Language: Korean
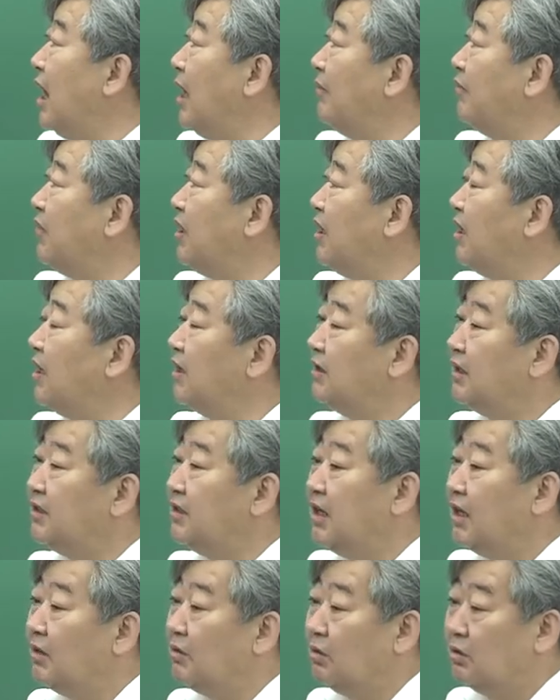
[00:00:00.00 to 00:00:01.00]
암기가
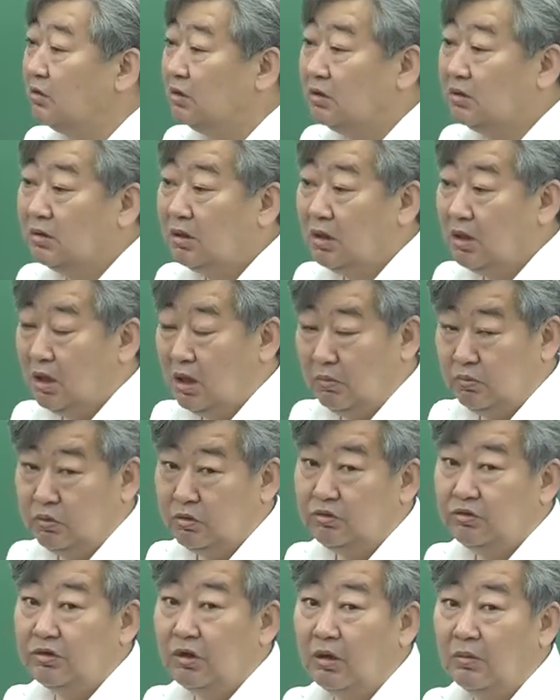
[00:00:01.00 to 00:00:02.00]
되지 않고는
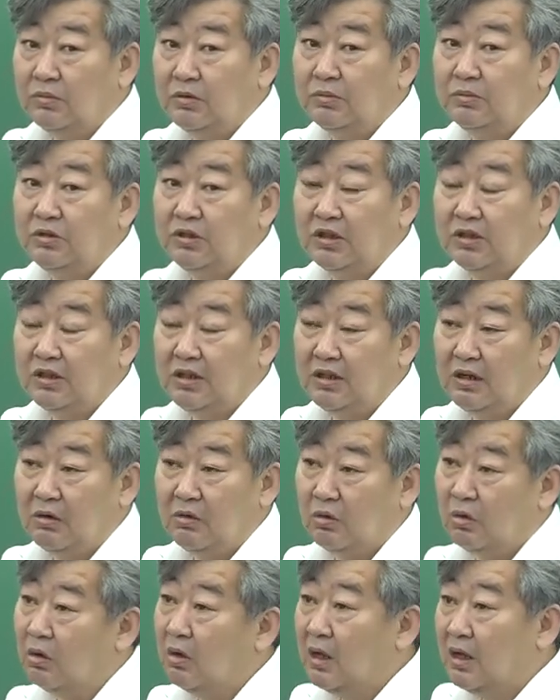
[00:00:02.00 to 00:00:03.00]
풀 수가 없는 문제들이
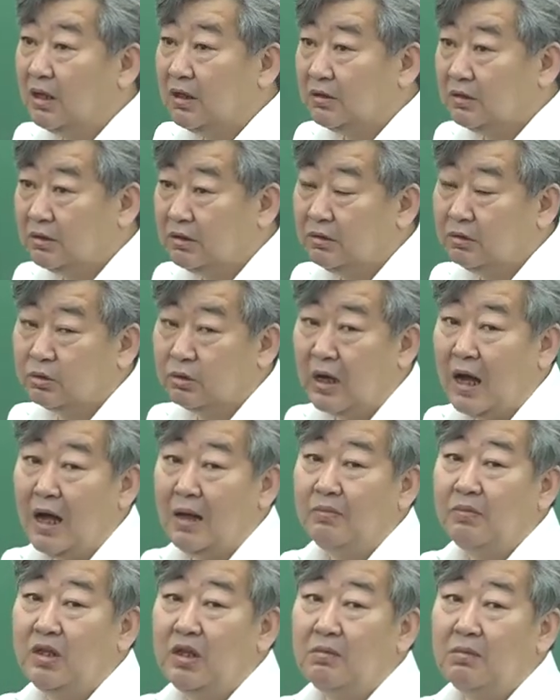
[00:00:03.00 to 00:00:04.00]
나오고 그리고 또
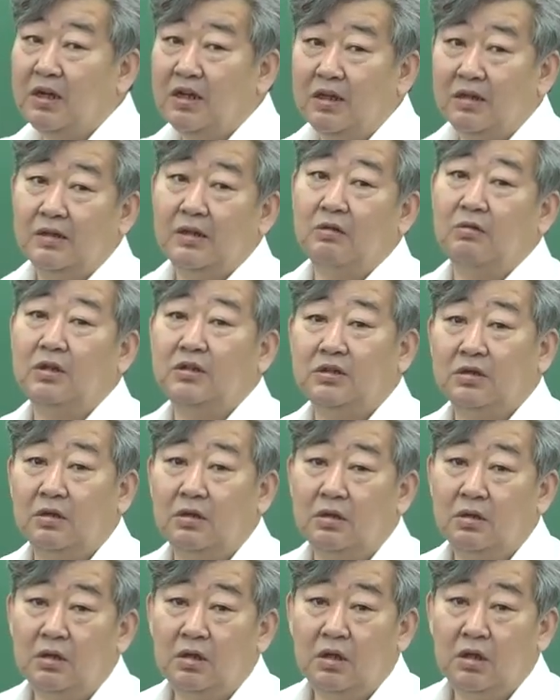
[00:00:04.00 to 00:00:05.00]
암기만 했다고
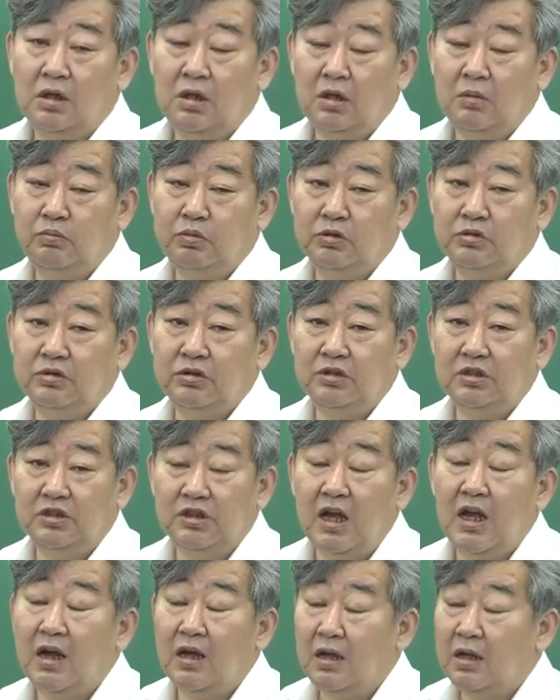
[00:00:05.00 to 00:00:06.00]
해서 풀 수
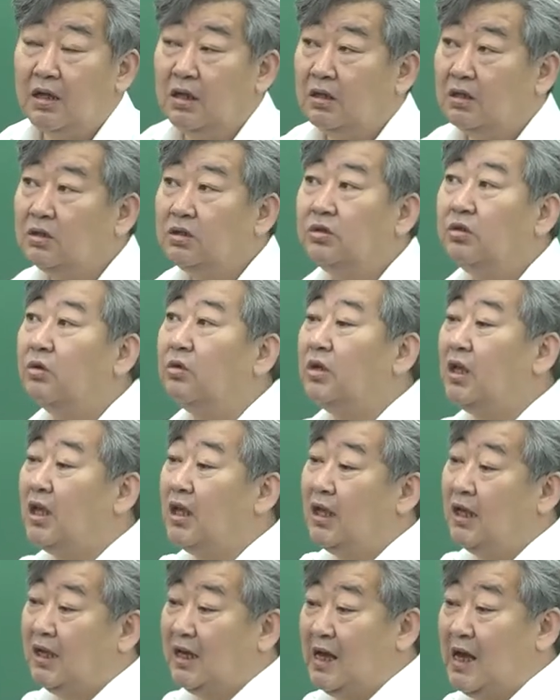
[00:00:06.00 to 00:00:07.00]
있느냐
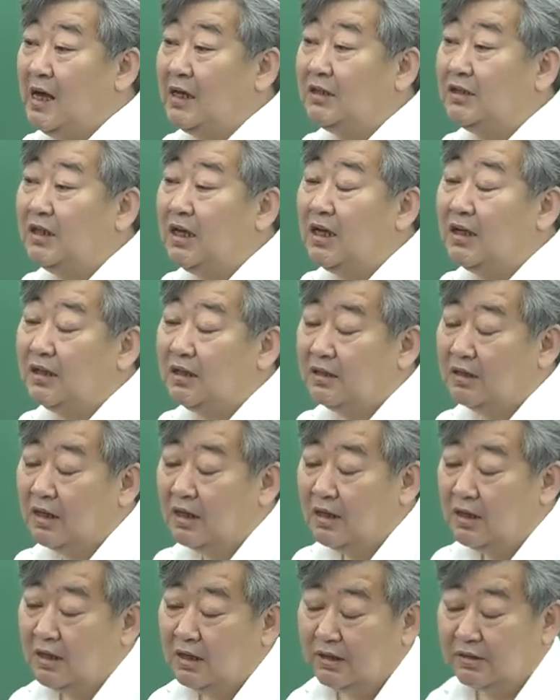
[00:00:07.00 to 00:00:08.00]
응용이 가능해야 된다.
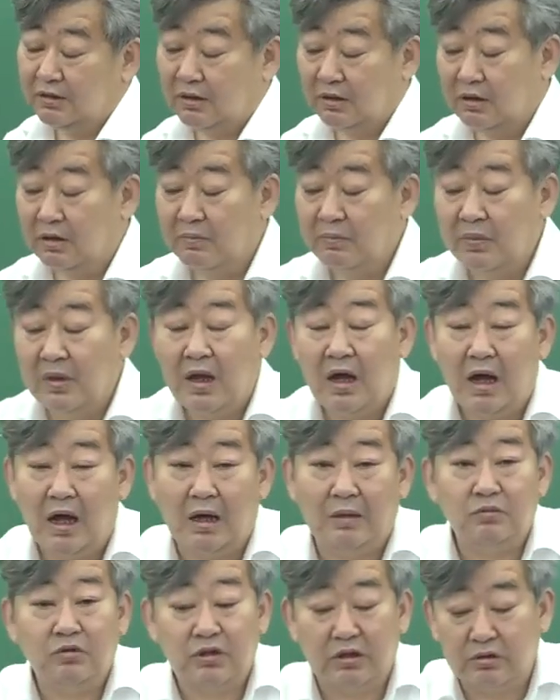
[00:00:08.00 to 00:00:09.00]
그래서
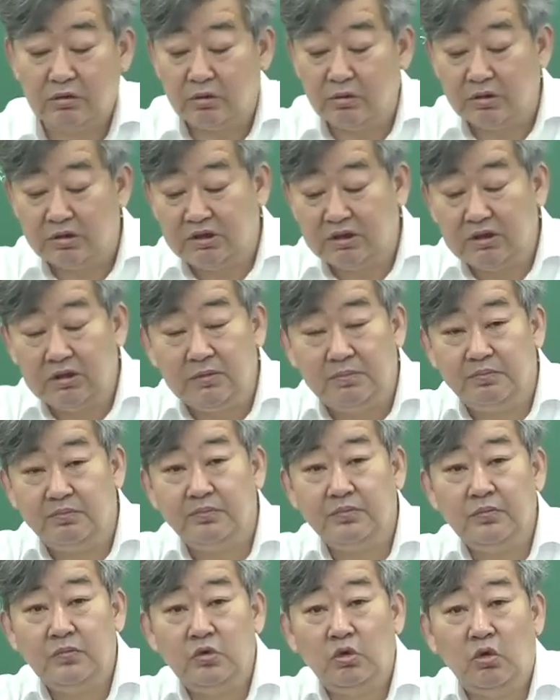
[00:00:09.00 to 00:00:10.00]
아무래도
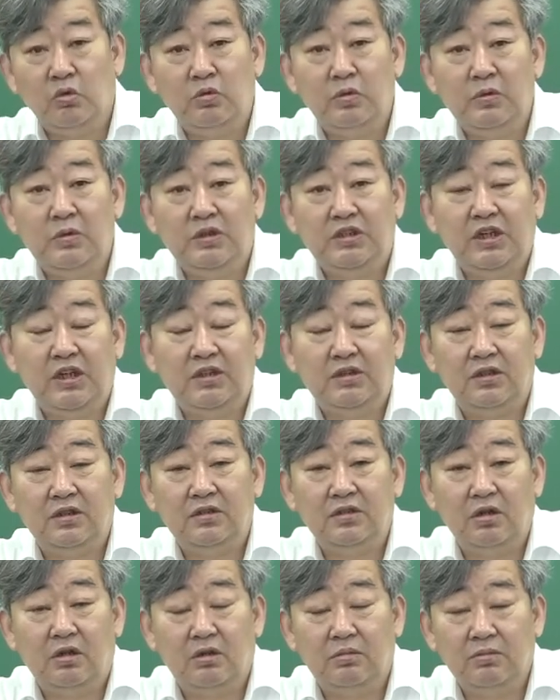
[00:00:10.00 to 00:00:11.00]
지금 농품
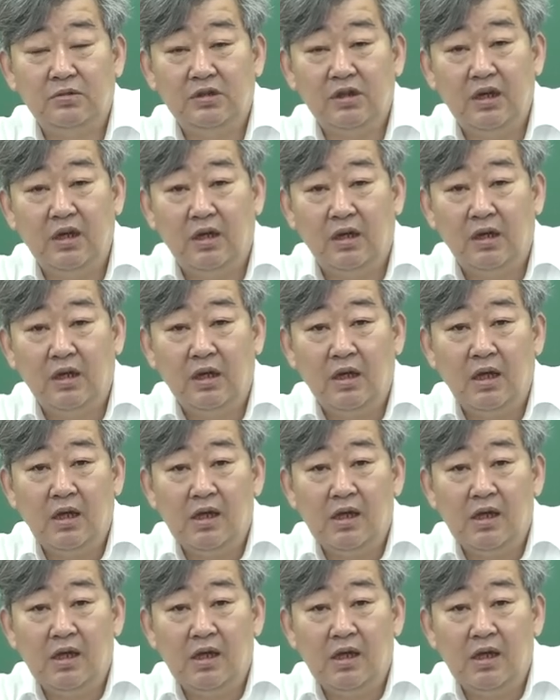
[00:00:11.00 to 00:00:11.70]
2차에서는 여러분들이